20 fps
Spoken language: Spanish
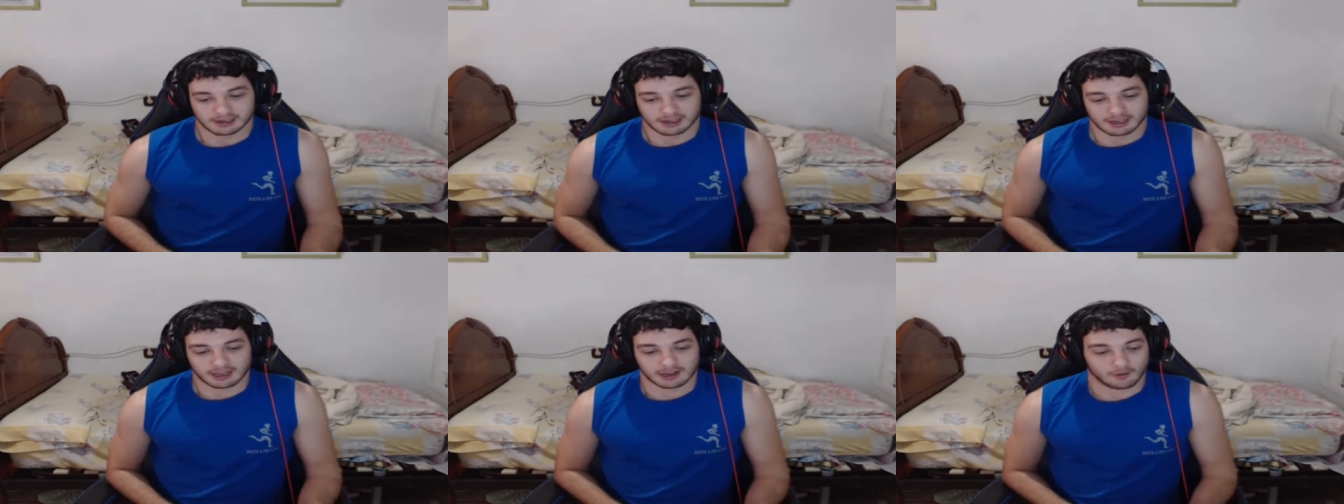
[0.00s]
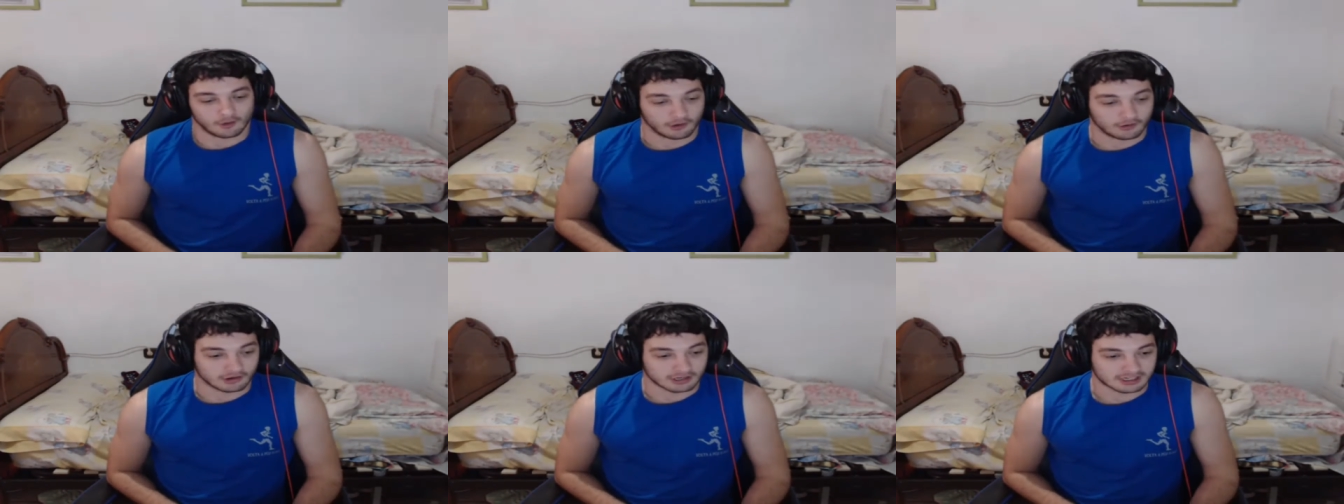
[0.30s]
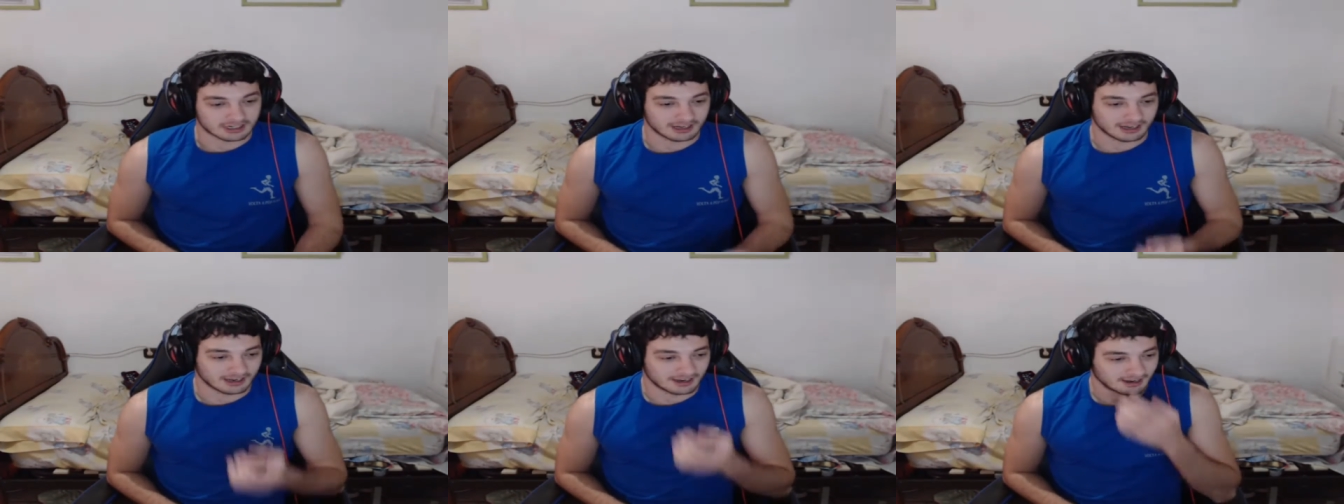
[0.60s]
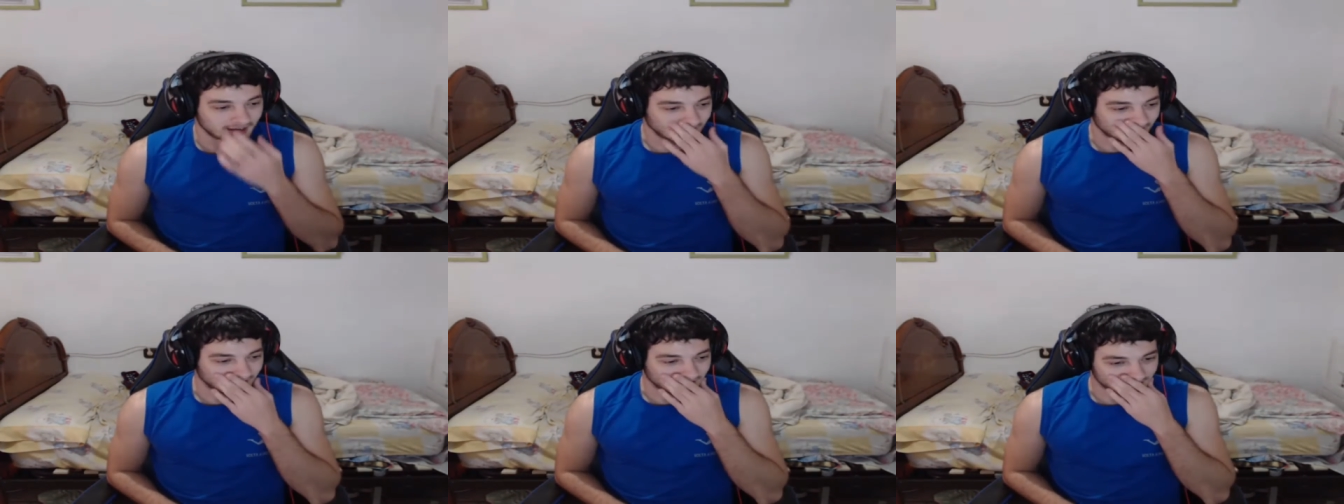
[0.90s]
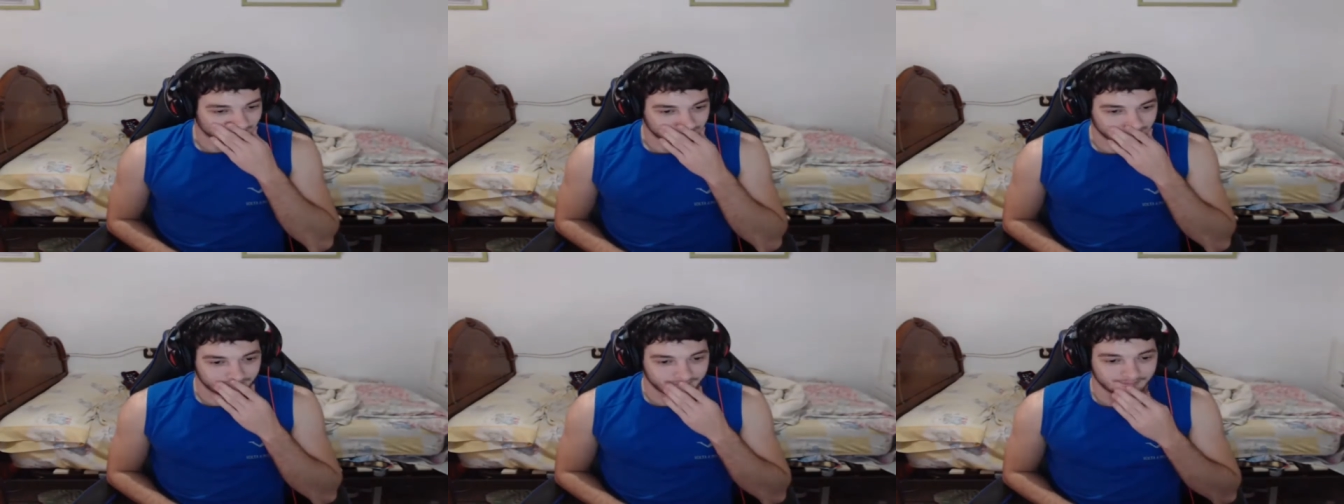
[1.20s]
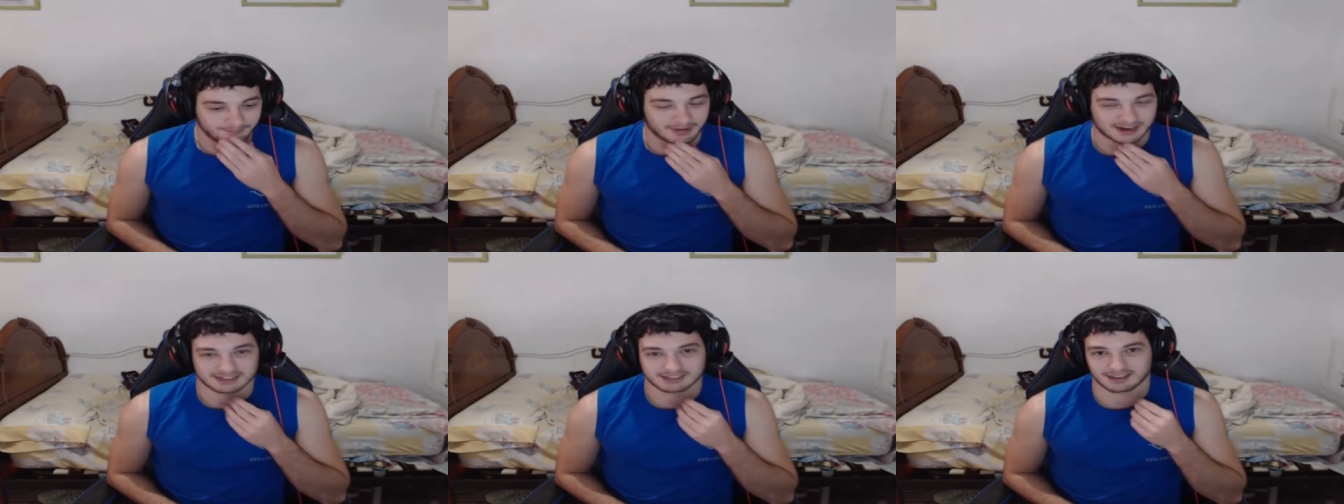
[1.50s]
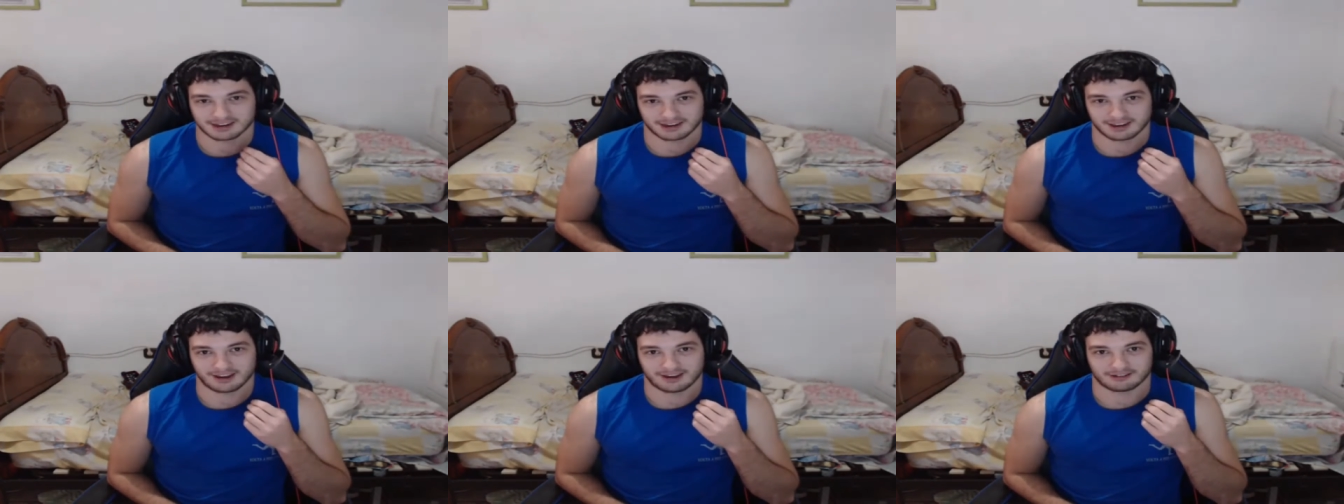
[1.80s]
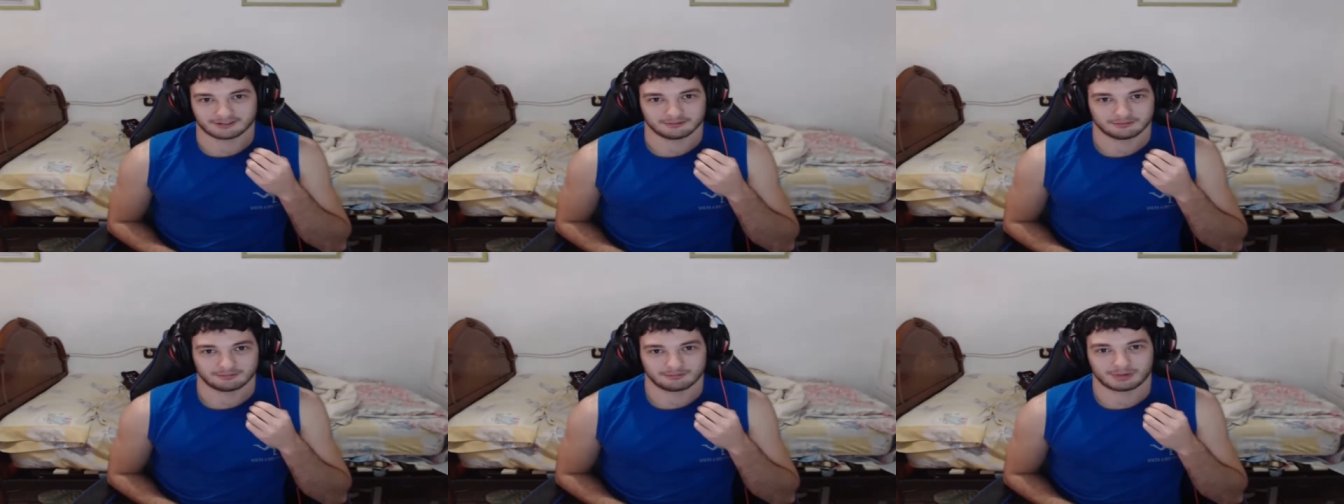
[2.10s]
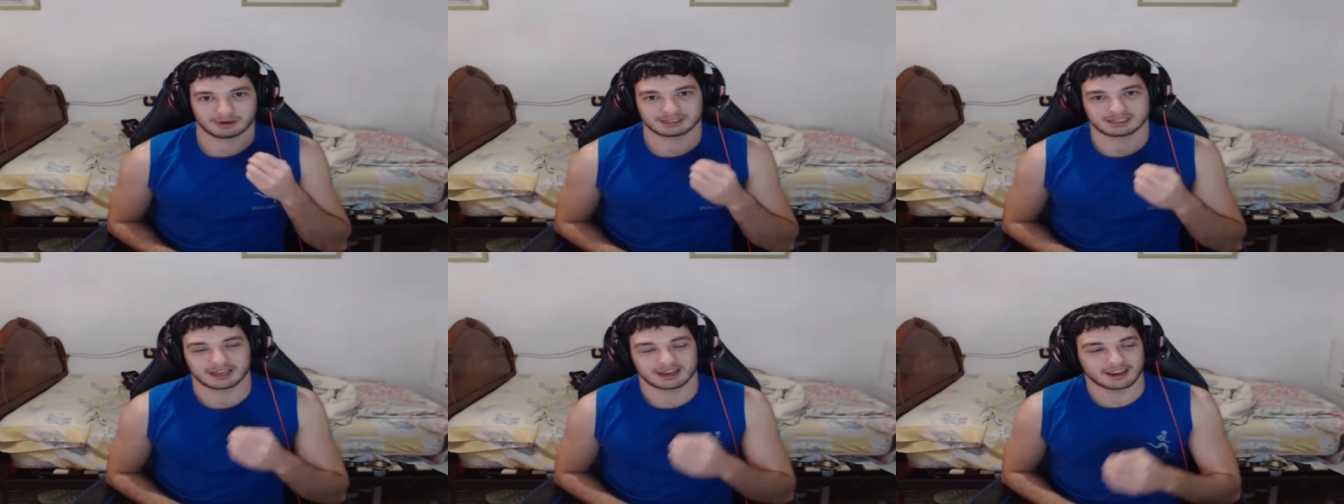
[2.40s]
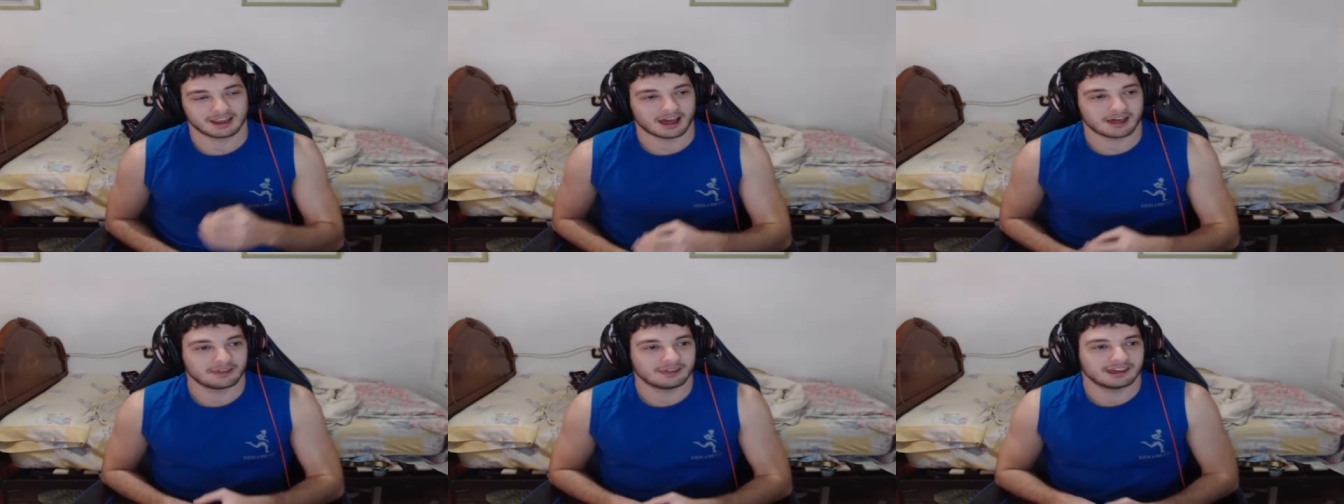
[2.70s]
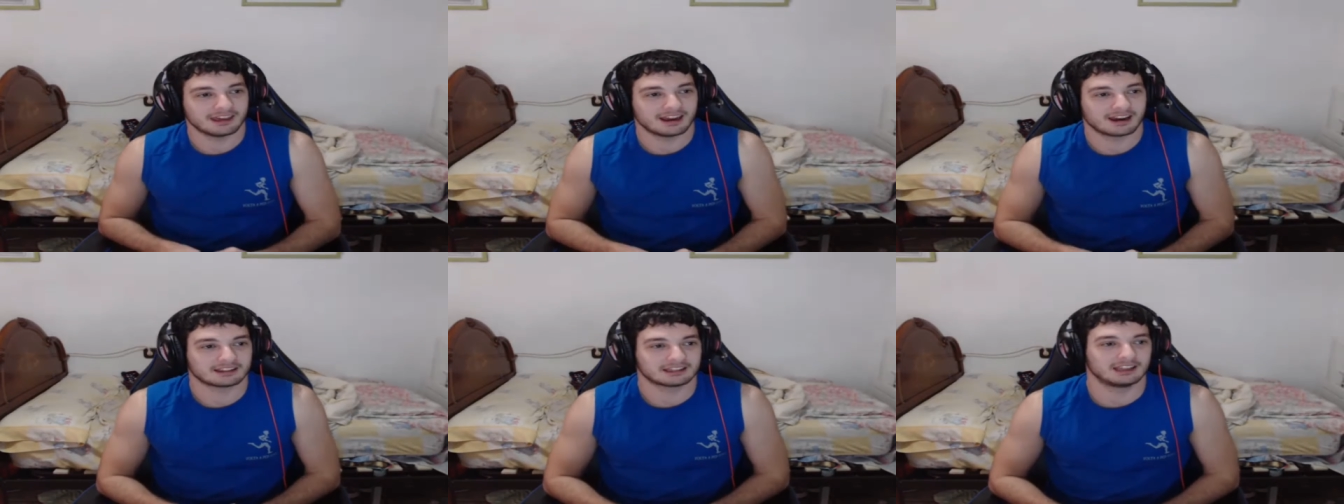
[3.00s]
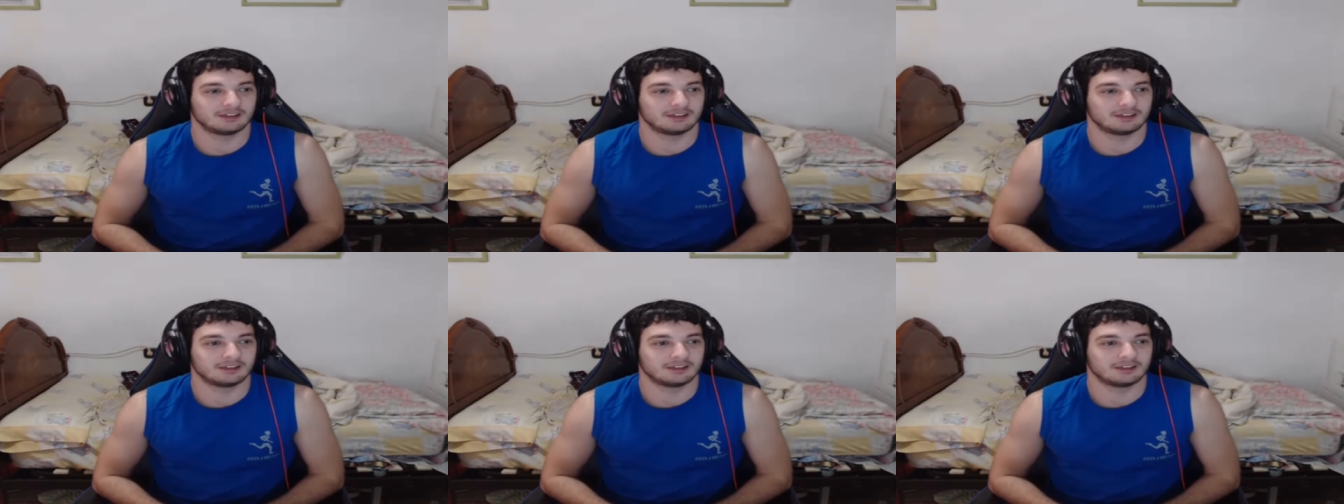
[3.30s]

Y bueno, es que basta ya, basta ya de,